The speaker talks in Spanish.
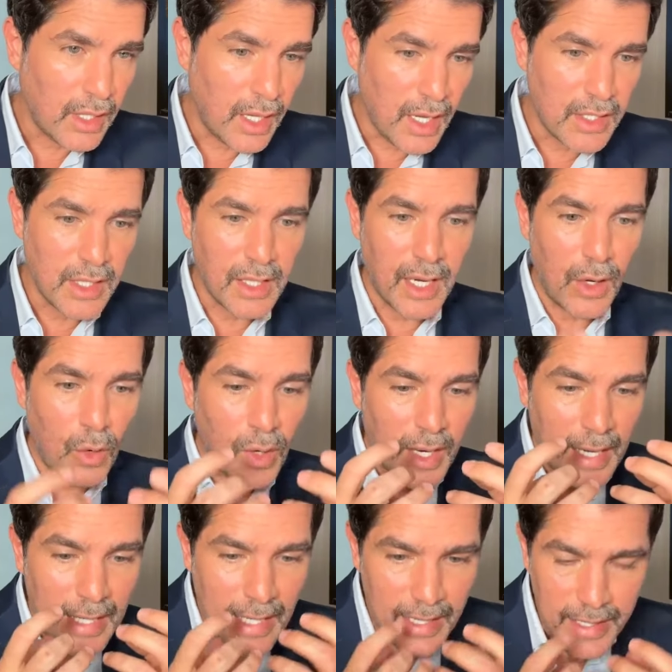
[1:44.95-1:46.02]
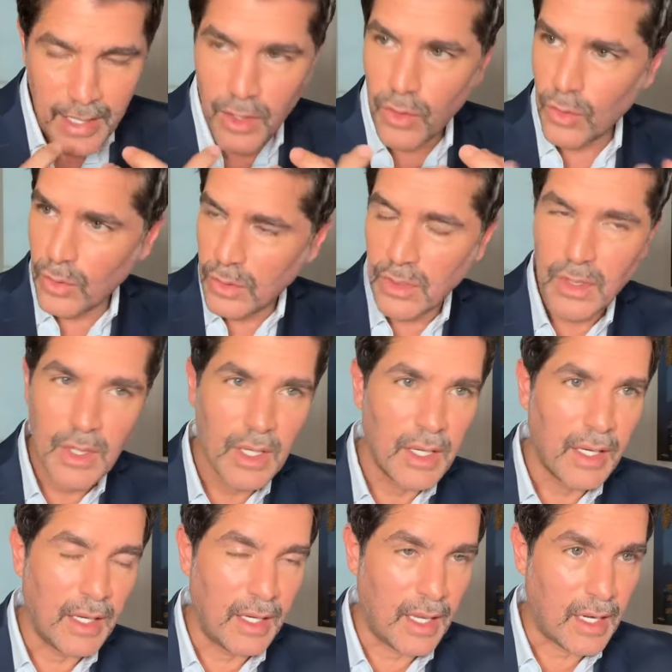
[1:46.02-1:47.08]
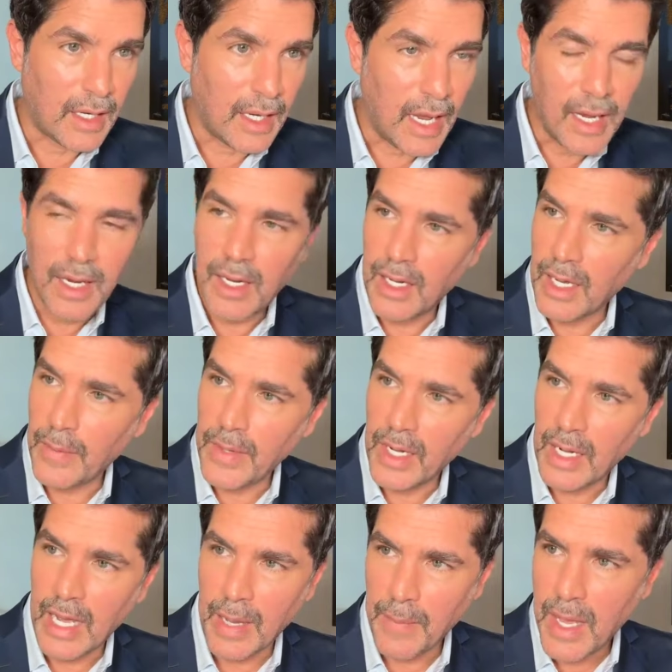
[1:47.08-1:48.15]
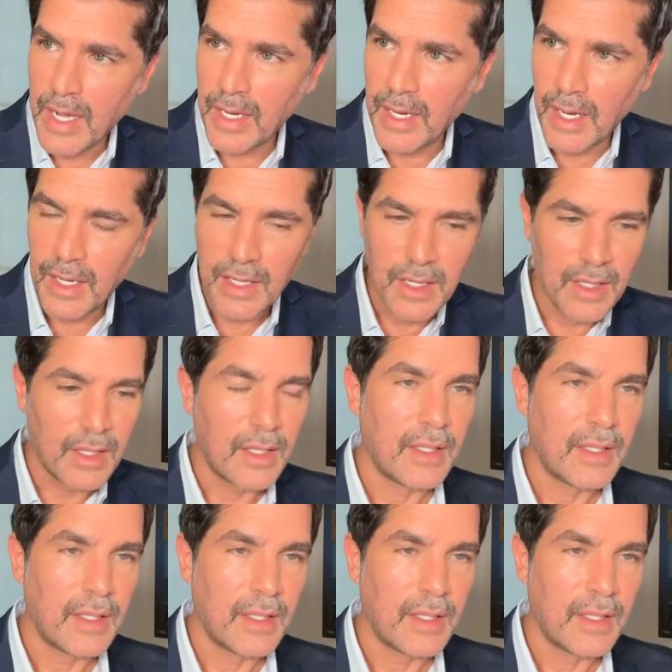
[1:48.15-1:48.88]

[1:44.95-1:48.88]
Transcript: Quiere decir que lo que le dijo el arcángel Gabriel a María